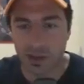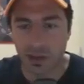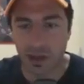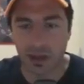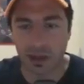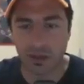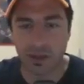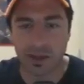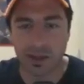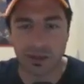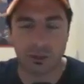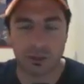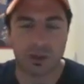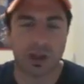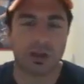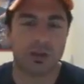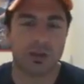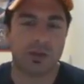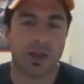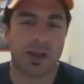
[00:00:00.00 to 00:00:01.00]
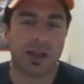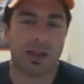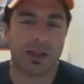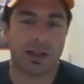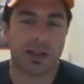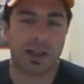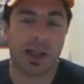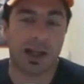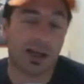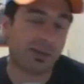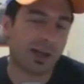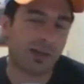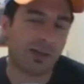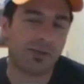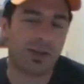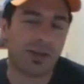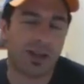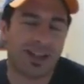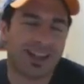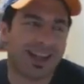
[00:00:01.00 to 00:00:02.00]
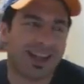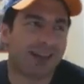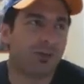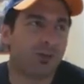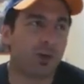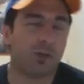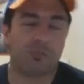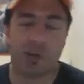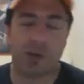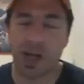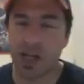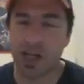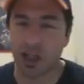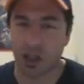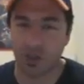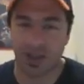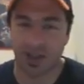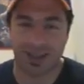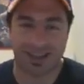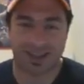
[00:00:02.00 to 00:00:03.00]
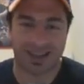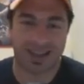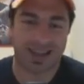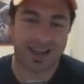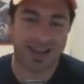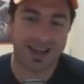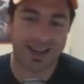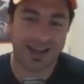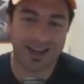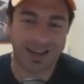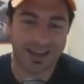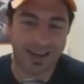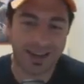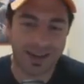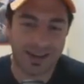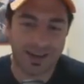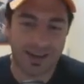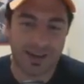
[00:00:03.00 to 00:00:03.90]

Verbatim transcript: 120 su 120, anche perché Vegeta, cavolo, è il principe dei Saiyan.